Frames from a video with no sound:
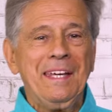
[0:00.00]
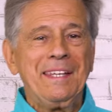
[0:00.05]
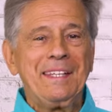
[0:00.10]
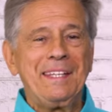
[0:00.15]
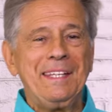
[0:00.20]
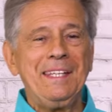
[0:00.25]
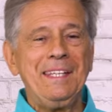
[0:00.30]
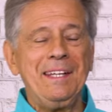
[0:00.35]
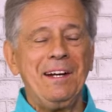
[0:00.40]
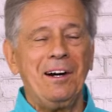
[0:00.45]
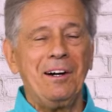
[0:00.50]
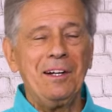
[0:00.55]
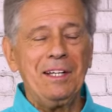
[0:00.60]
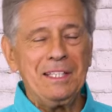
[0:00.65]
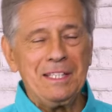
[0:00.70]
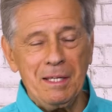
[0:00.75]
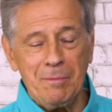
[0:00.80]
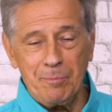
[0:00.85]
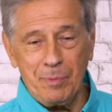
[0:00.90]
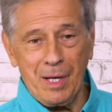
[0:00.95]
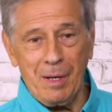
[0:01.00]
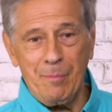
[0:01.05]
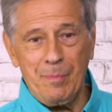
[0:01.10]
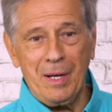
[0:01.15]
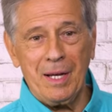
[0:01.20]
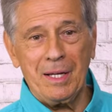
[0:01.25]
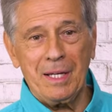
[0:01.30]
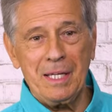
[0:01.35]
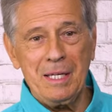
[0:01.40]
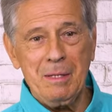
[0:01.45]
qui a été
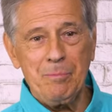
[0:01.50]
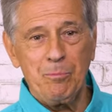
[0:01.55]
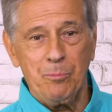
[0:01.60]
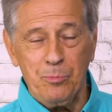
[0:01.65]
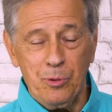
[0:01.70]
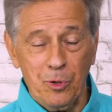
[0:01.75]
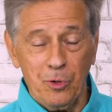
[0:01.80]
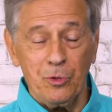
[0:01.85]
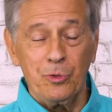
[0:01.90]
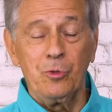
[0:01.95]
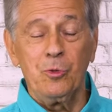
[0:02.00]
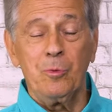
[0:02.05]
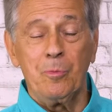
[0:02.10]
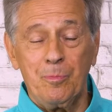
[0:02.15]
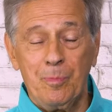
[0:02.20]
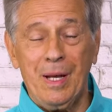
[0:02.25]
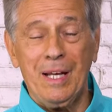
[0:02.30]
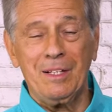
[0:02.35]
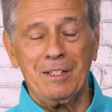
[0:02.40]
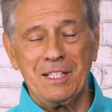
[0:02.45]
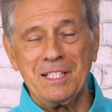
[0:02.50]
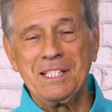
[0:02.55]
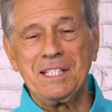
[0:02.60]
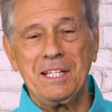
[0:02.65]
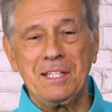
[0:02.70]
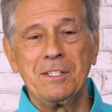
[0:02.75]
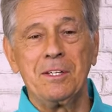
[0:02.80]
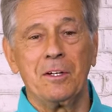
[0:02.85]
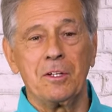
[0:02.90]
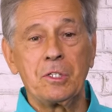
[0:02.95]
préparé pour nous par le
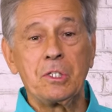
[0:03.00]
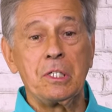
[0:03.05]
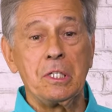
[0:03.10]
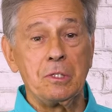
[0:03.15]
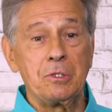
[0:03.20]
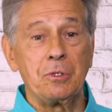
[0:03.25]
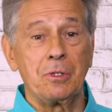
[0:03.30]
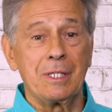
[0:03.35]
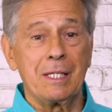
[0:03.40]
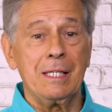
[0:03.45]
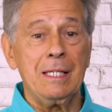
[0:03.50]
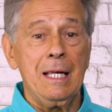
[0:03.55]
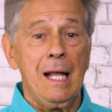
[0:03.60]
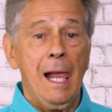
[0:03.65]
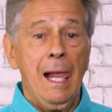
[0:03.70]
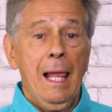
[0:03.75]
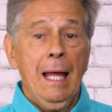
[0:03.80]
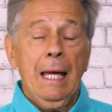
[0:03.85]
Seigneur Jésus-Christ.